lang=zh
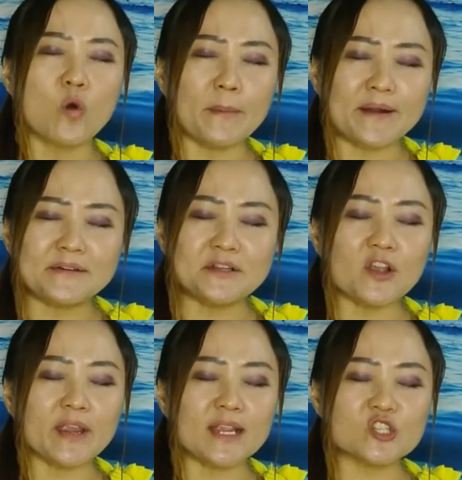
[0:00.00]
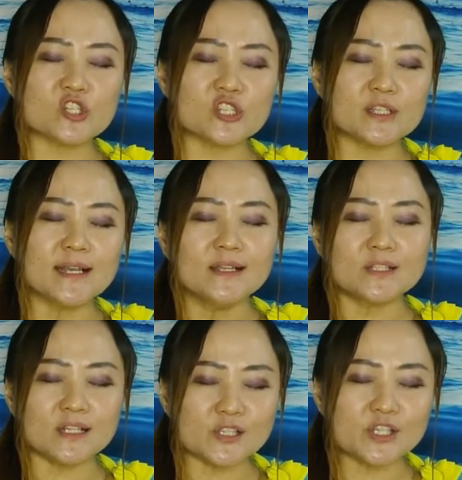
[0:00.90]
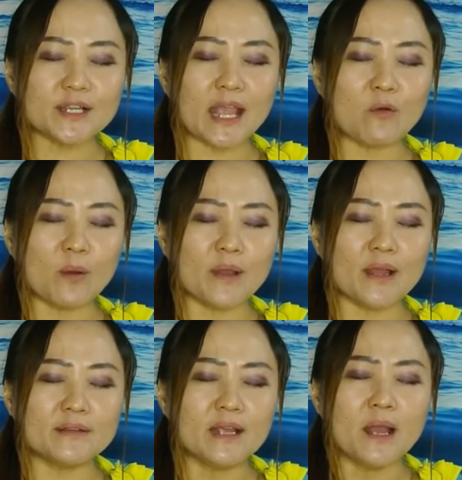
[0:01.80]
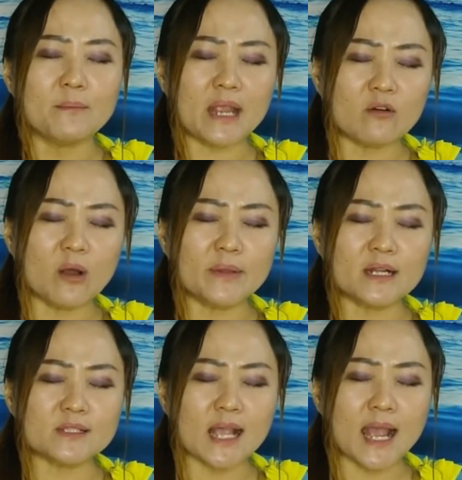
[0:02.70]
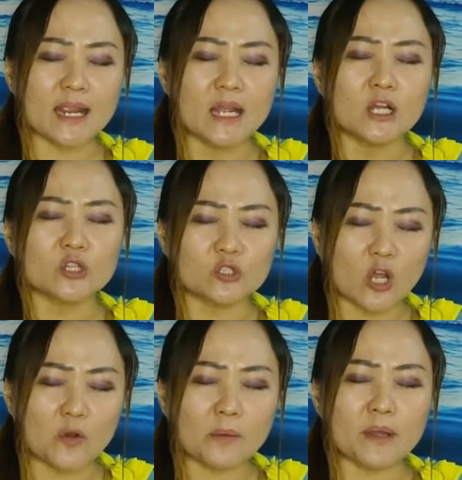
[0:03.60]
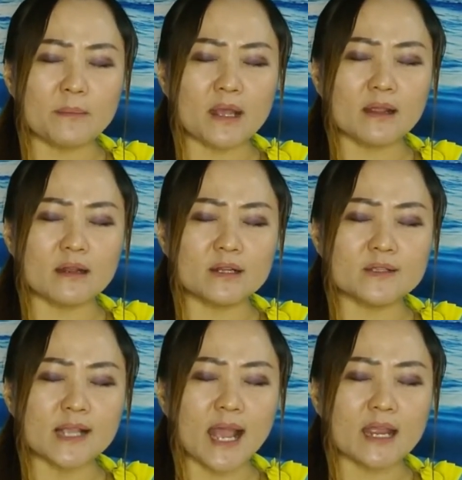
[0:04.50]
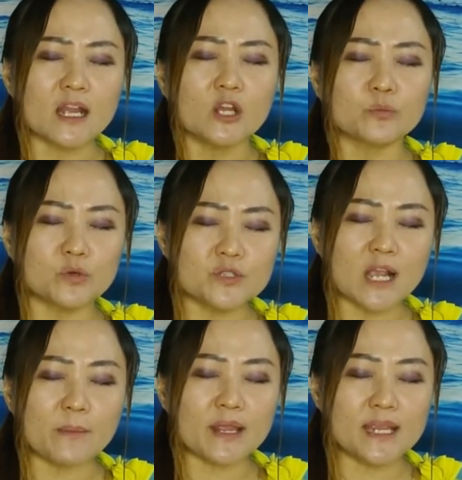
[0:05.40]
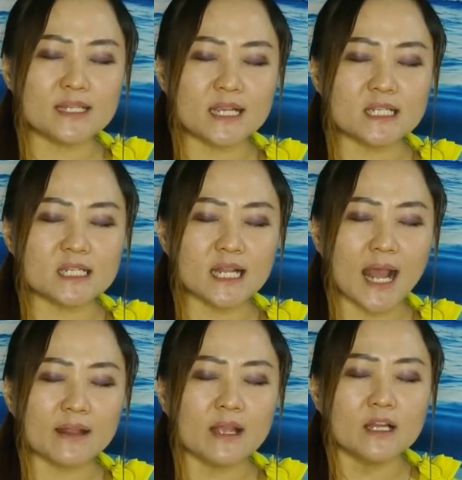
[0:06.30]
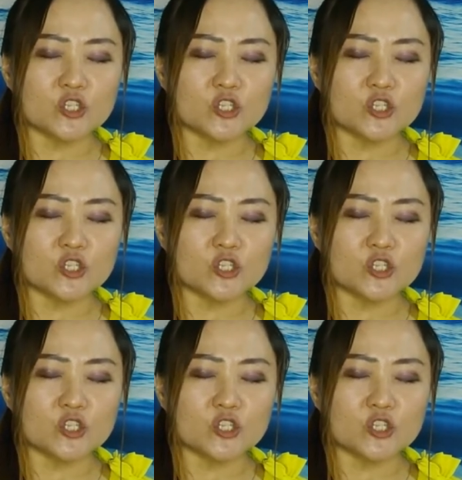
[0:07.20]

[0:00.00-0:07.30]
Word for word: 我们日用饮食，今天赐给我们，免我们的债，如同我们免了人的债，不叫我们遇见试探。